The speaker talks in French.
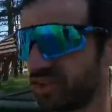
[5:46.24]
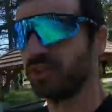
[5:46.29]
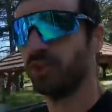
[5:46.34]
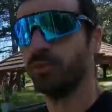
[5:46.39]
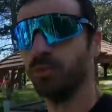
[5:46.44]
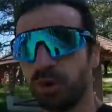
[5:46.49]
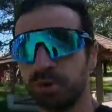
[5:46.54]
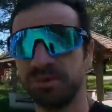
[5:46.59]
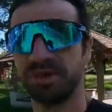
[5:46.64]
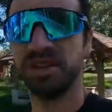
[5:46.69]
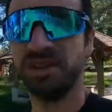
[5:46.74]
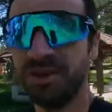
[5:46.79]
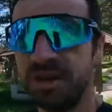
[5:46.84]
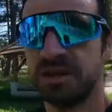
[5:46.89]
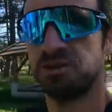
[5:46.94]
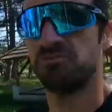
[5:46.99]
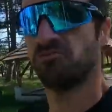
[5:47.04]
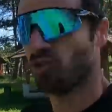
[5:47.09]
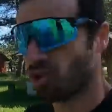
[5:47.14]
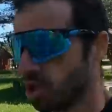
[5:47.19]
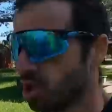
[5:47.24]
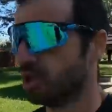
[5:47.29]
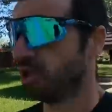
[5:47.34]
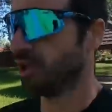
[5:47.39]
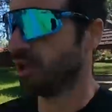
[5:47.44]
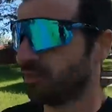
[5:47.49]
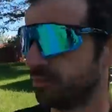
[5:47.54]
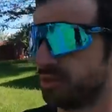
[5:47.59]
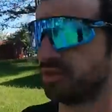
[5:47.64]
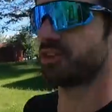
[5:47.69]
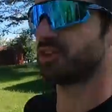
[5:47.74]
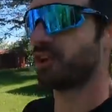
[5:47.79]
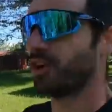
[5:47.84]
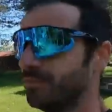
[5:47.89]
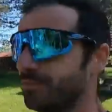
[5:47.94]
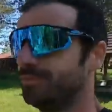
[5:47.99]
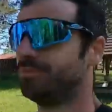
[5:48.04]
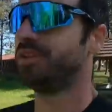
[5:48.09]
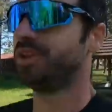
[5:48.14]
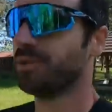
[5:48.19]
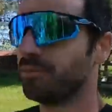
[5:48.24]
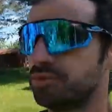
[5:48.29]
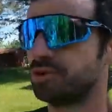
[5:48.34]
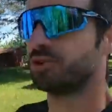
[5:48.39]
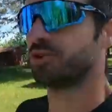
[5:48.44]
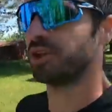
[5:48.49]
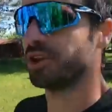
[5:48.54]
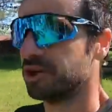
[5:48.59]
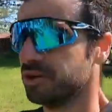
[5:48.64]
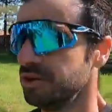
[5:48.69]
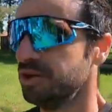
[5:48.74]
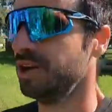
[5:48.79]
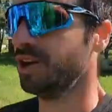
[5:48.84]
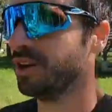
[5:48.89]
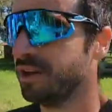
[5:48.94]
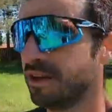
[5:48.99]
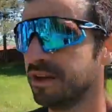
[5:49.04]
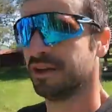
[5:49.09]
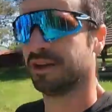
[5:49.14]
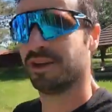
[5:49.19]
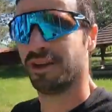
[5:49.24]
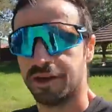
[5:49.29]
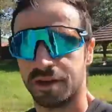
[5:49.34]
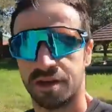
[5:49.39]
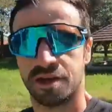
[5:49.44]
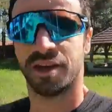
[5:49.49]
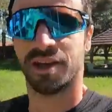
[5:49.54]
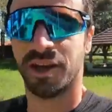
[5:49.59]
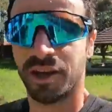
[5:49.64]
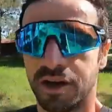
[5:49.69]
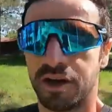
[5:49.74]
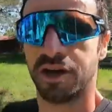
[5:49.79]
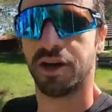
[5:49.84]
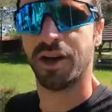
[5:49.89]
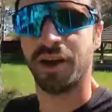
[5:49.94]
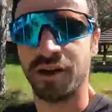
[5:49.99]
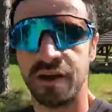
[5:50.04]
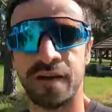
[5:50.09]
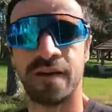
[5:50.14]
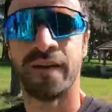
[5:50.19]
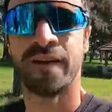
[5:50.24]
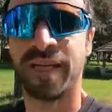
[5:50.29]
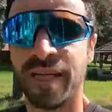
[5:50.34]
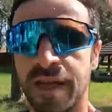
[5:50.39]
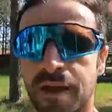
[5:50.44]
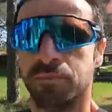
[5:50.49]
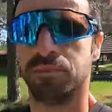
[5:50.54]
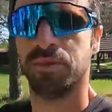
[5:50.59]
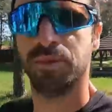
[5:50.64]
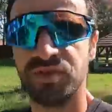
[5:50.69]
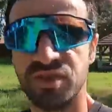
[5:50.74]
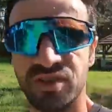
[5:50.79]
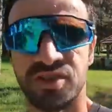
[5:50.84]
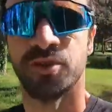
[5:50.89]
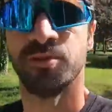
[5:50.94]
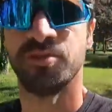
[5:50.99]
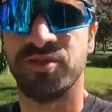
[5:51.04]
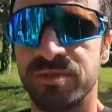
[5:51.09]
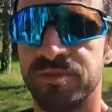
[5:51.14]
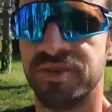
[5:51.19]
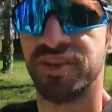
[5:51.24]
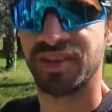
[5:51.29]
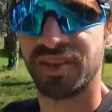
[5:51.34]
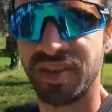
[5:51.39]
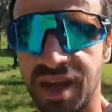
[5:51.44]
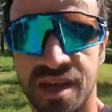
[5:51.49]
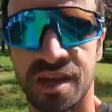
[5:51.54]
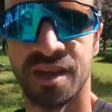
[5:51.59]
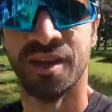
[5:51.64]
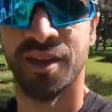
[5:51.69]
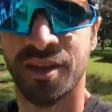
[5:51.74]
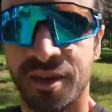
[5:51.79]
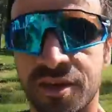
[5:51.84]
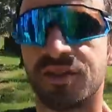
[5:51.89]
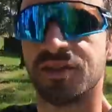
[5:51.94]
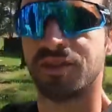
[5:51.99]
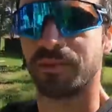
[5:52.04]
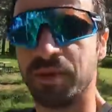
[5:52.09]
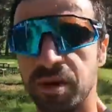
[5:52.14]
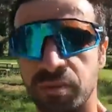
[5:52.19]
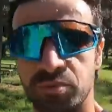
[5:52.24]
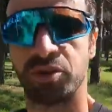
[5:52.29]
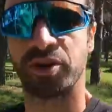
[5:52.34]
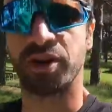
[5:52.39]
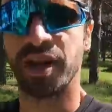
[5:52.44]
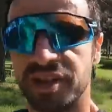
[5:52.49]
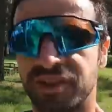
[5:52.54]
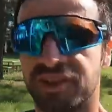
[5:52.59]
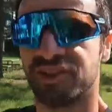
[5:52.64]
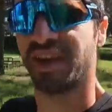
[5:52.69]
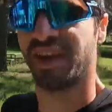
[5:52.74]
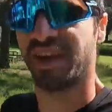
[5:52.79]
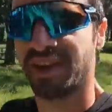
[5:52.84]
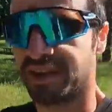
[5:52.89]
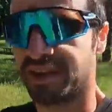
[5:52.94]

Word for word: ça sonne moins bien, mais c'est quand même bien plus cohérent, et euh, même si c'est optimiste, c'est bien plus réaliste.